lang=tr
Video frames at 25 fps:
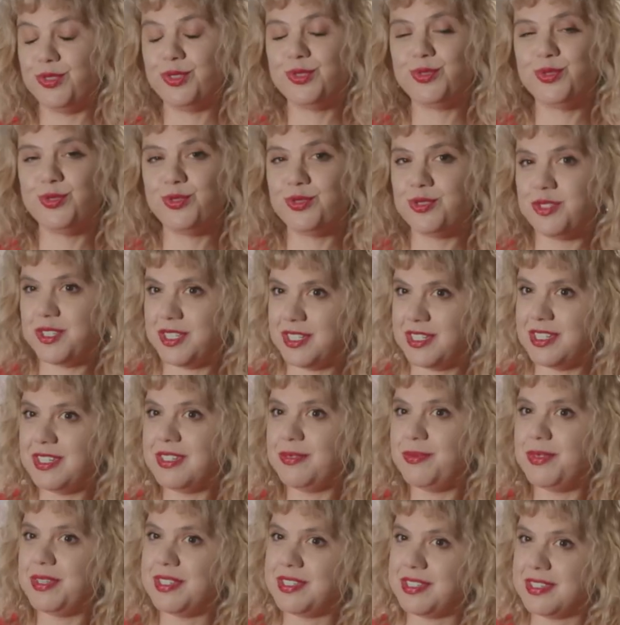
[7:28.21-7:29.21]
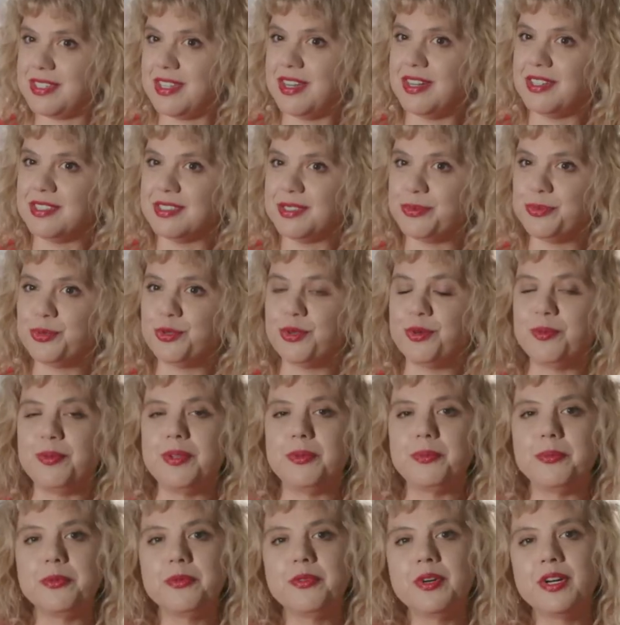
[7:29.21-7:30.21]
Çünkü ciddi bir sağlık
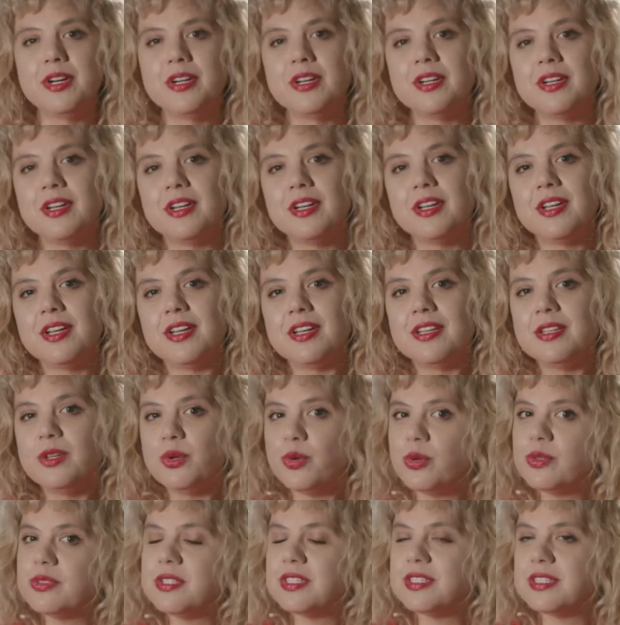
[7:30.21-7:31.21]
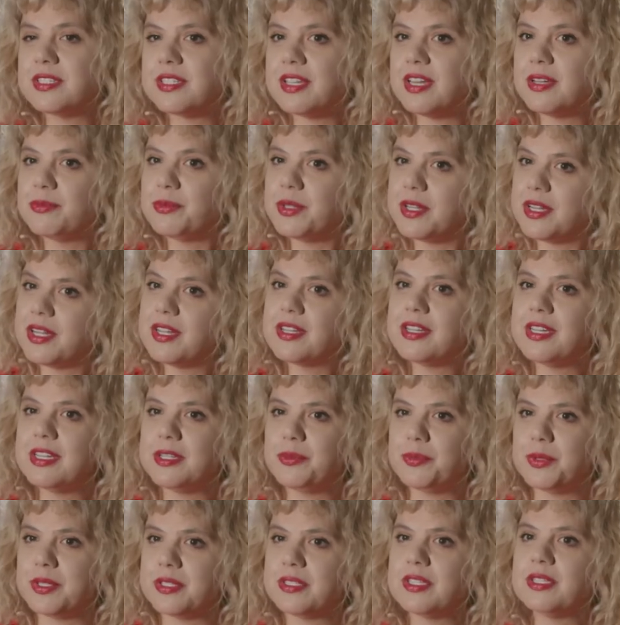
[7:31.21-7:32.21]
problemi var. Yok dedi sen merak
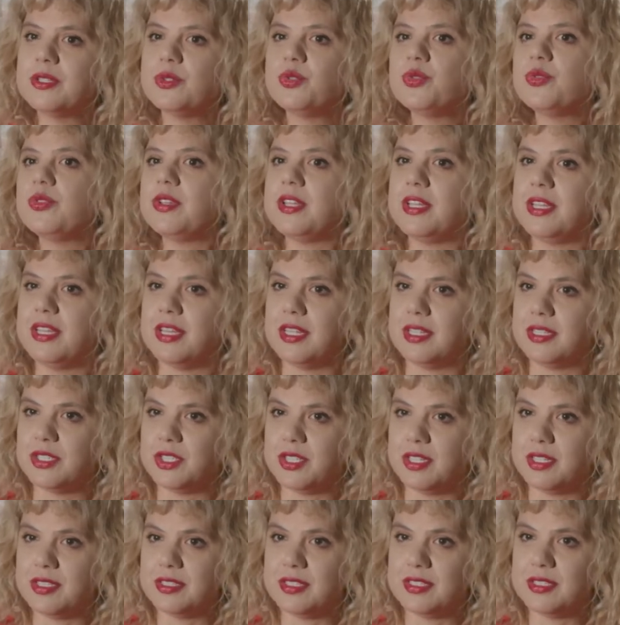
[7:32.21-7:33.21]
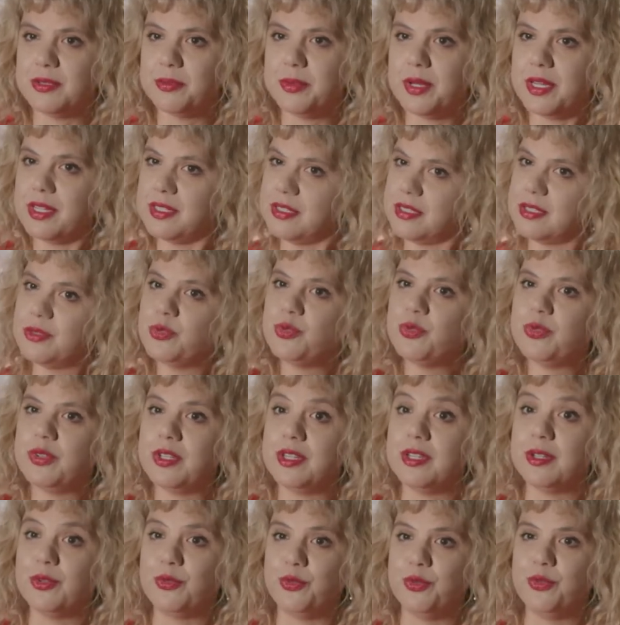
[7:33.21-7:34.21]
etme dedi. sana çok iyi gelecek dedi. Ben de çok
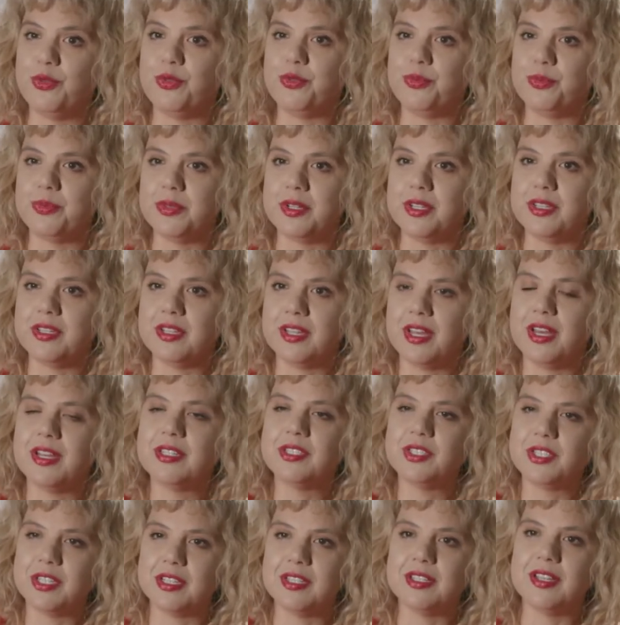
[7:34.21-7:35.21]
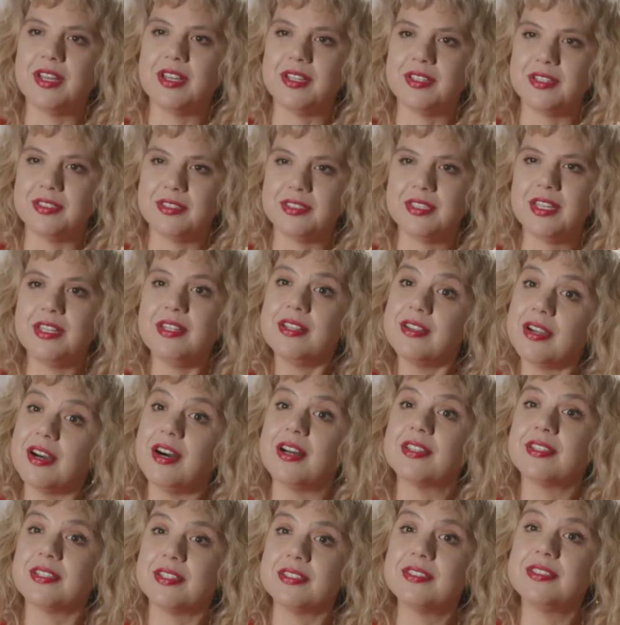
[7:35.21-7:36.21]
inanıyorum dedi. Gerçekten seni
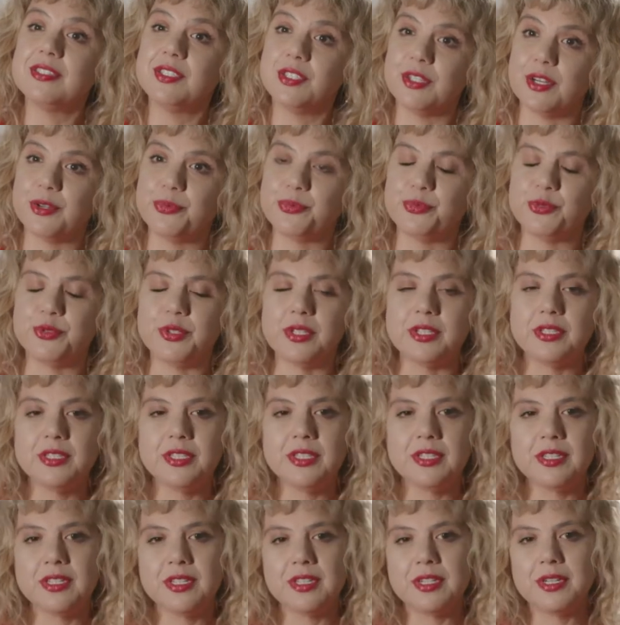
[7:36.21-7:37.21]
rahatlatacak bu dedi.